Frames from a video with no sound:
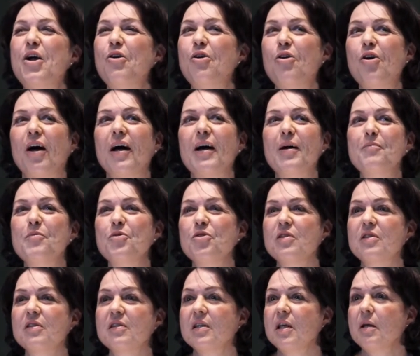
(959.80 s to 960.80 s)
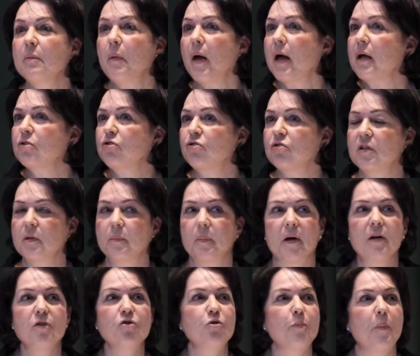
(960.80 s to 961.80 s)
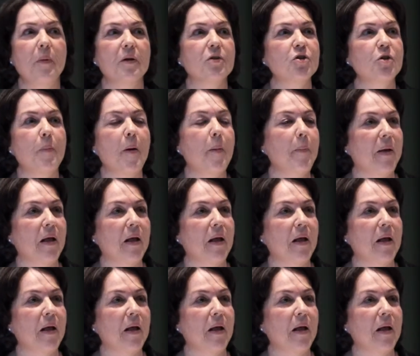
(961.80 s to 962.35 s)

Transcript: Laurent. me disait, ben, je ne sais pas, je n'ai pas